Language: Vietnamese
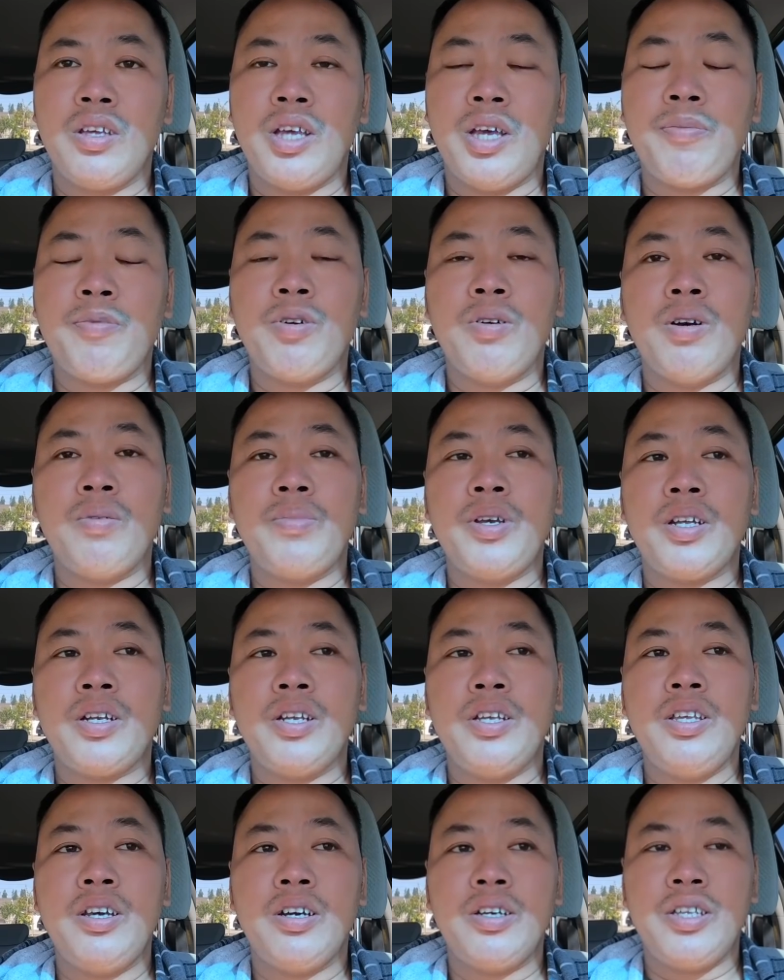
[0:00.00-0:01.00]
em cũng không biết
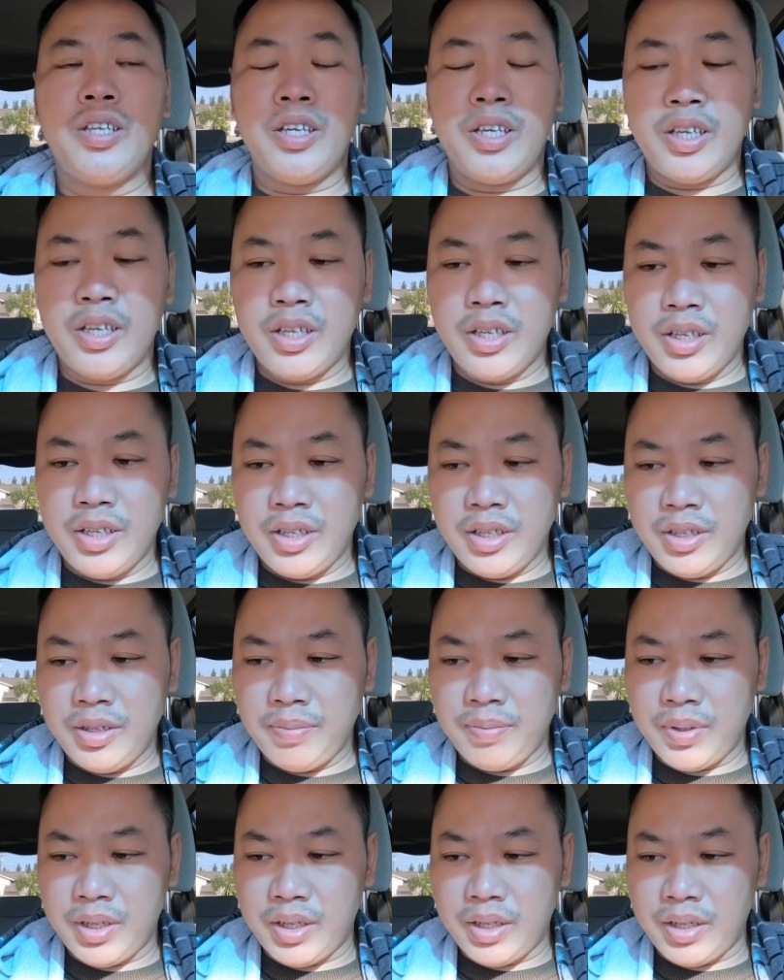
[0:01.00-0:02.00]
lý do gì
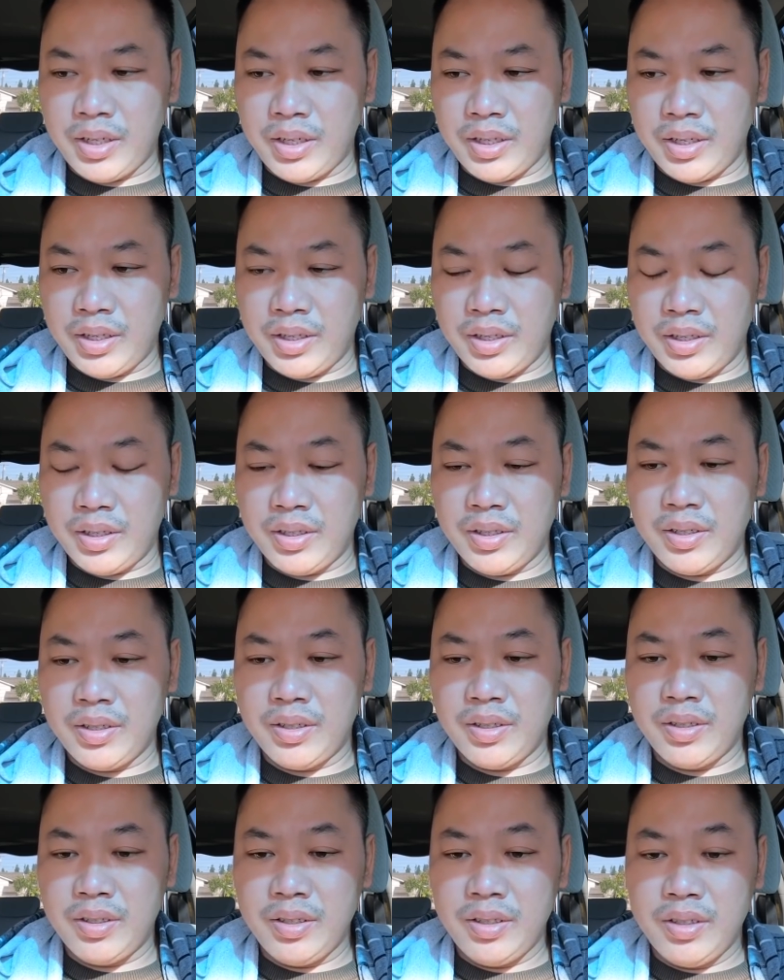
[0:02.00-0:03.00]
mà
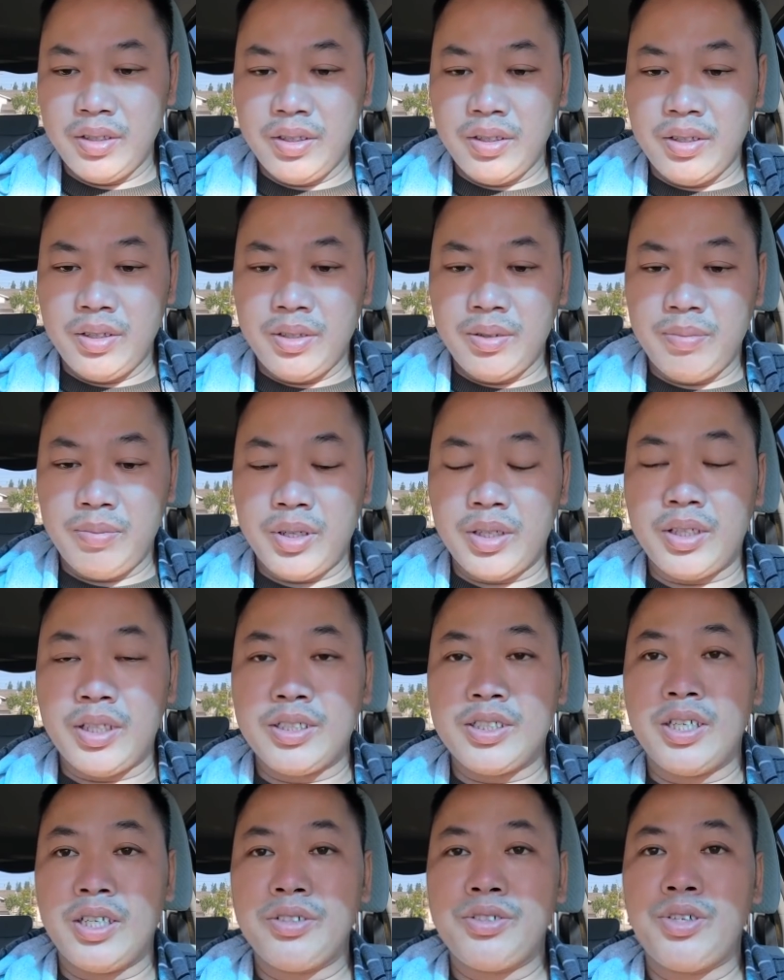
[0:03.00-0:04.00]
mà
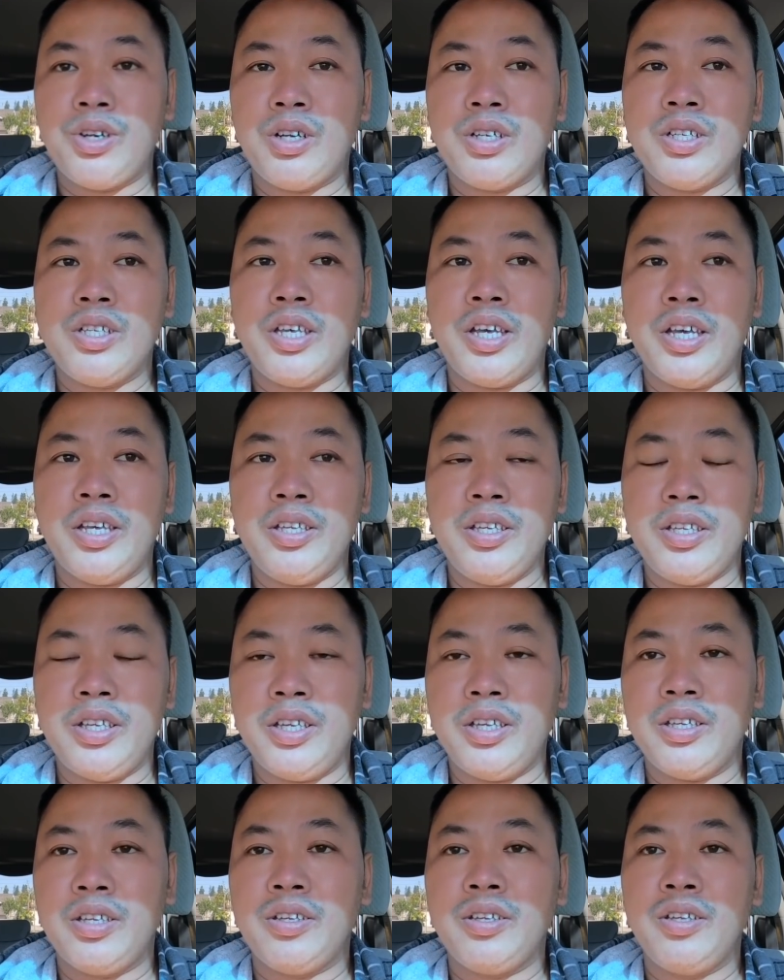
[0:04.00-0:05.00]
tại sao cho nó trễ như
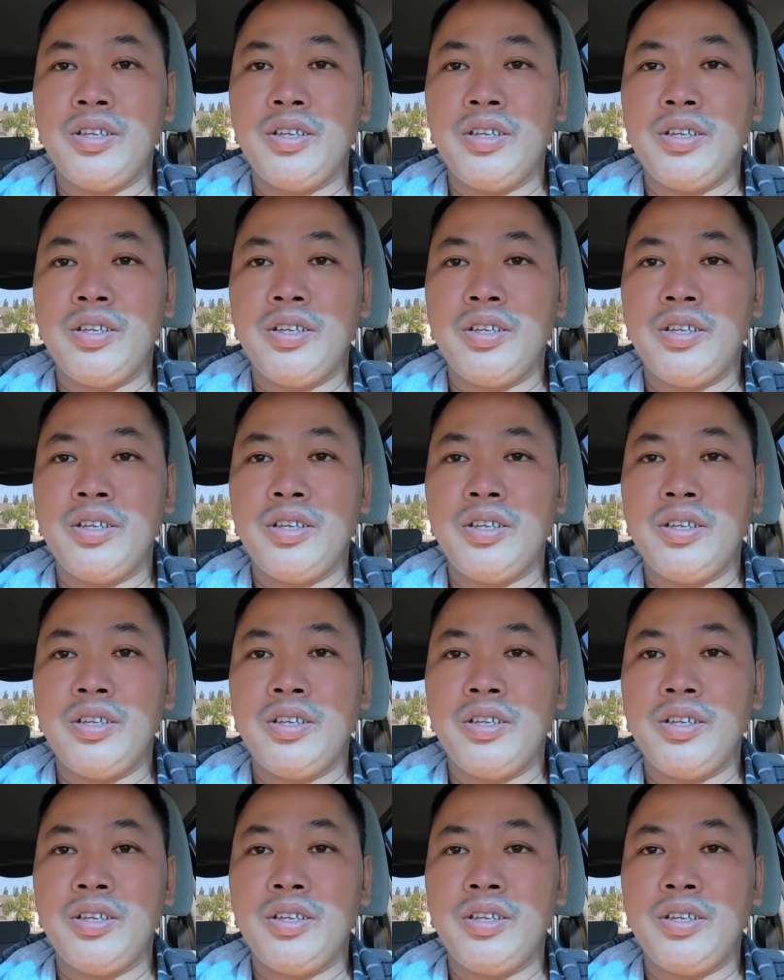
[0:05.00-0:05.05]
vậy